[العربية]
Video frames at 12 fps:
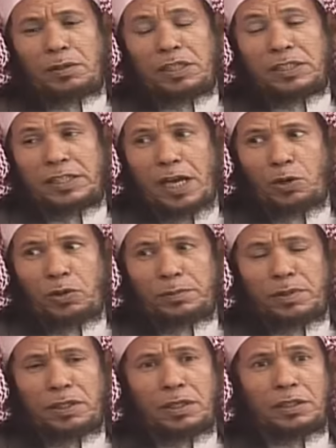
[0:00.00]
الإنسان هو
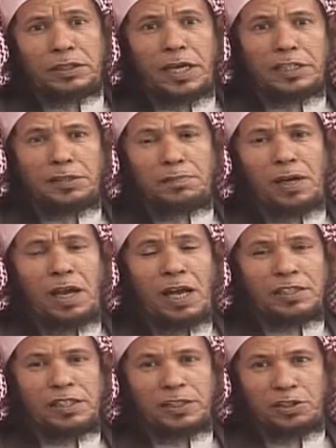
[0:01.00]
اللي آه، ترجم
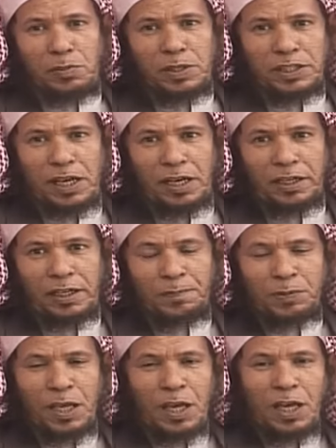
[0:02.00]
أحاسيسه ومشاعره
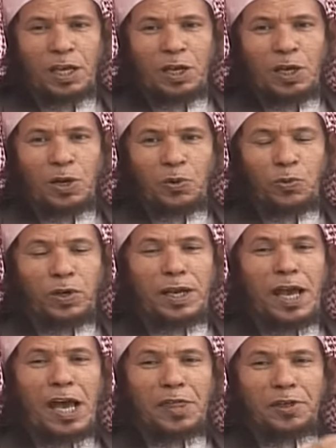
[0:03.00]

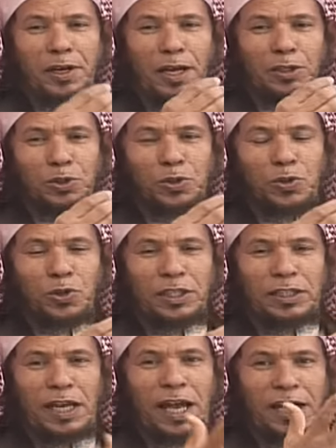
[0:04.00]
ولا ناظر هالطيور
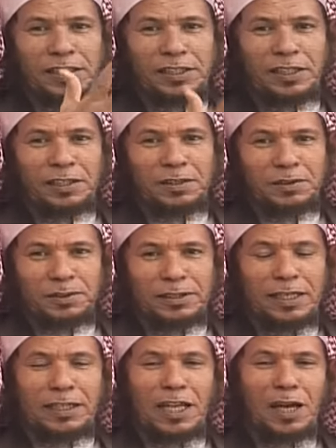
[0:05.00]
اللي تهاجر
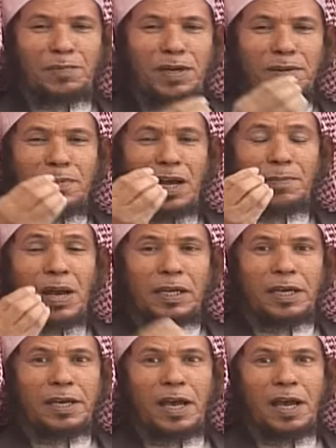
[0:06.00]
تطلع من
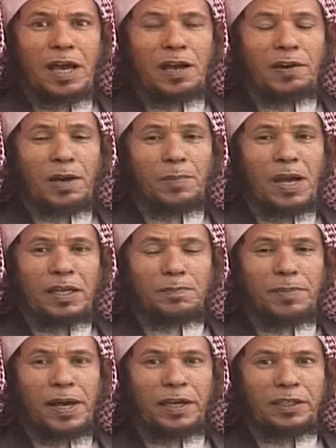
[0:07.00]
أماكنها
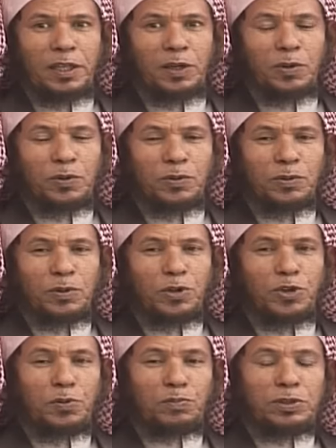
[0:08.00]
أماكن باردة
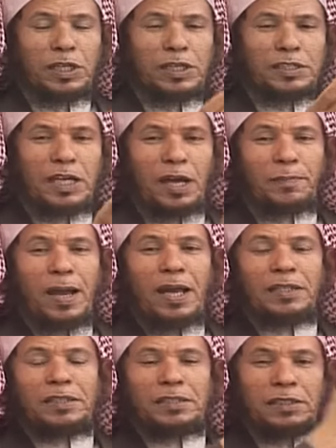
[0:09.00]
ثم ترجع
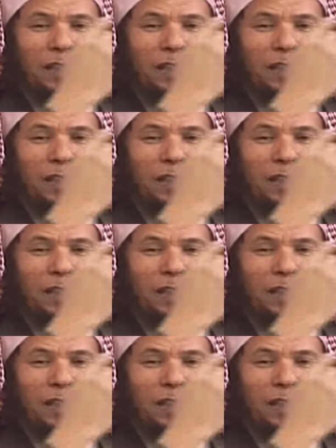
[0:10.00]
بعد